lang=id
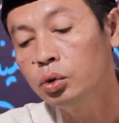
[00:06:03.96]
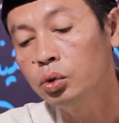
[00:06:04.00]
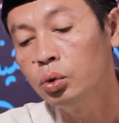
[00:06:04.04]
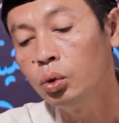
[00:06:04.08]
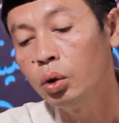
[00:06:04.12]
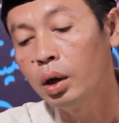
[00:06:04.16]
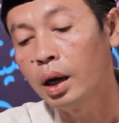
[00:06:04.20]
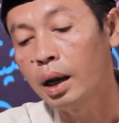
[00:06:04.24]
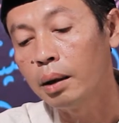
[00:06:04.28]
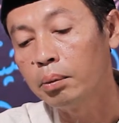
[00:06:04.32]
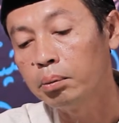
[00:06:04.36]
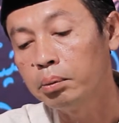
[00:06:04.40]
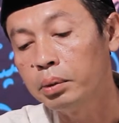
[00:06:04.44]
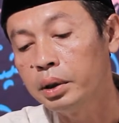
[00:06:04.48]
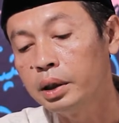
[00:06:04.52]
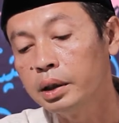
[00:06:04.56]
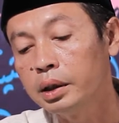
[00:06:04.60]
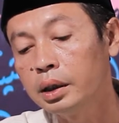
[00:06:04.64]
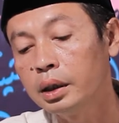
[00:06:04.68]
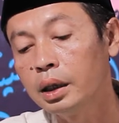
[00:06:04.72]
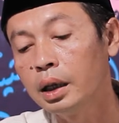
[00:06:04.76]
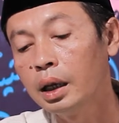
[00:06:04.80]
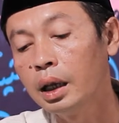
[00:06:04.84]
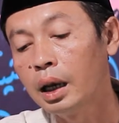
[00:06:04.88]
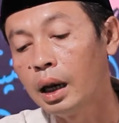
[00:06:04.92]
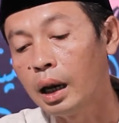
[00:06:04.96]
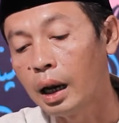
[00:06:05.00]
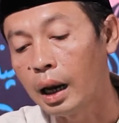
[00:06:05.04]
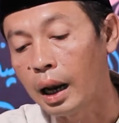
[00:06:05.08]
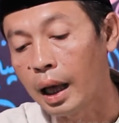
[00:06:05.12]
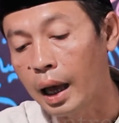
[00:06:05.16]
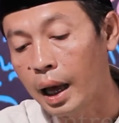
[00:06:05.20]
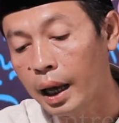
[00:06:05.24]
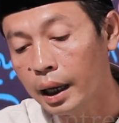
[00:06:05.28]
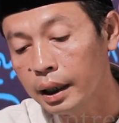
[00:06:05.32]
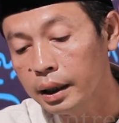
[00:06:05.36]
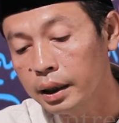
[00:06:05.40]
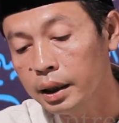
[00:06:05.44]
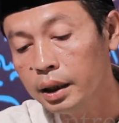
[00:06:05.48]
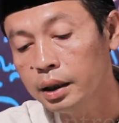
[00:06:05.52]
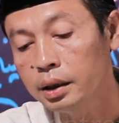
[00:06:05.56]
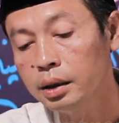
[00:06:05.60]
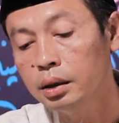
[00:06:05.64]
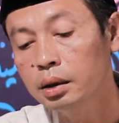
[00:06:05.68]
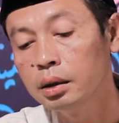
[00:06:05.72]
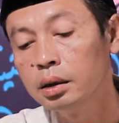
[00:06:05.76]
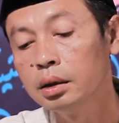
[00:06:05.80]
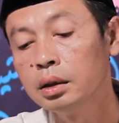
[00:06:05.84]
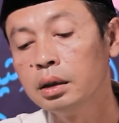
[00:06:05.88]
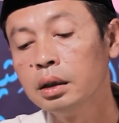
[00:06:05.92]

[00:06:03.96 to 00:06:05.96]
tujuh lapis langit